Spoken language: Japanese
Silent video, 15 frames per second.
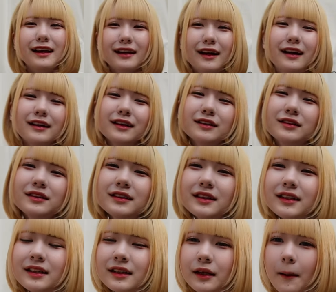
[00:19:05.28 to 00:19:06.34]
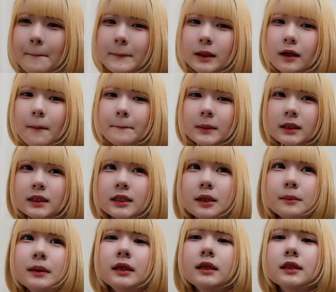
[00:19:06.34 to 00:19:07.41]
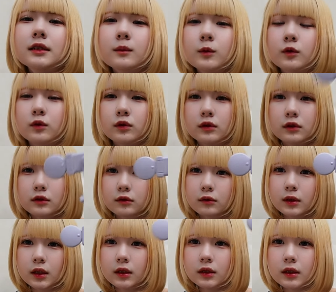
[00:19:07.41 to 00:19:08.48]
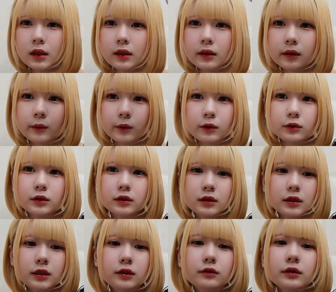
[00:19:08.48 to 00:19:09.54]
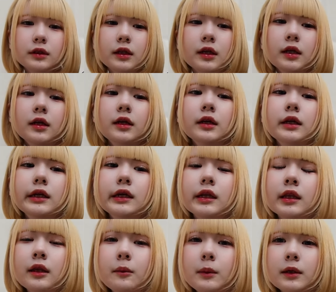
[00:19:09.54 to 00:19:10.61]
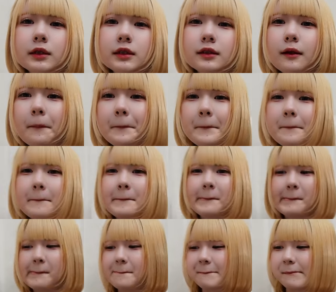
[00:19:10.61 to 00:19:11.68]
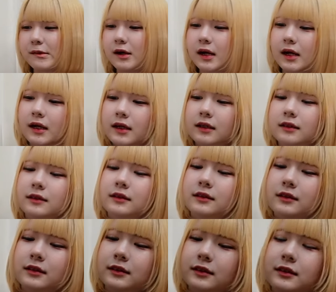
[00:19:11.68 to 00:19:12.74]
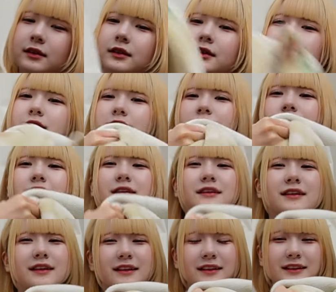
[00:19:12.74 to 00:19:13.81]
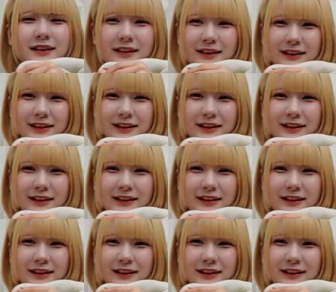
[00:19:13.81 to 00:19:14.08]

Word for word: 感覚がないちなみにいつもこれでこれを机に置いてやってますわあ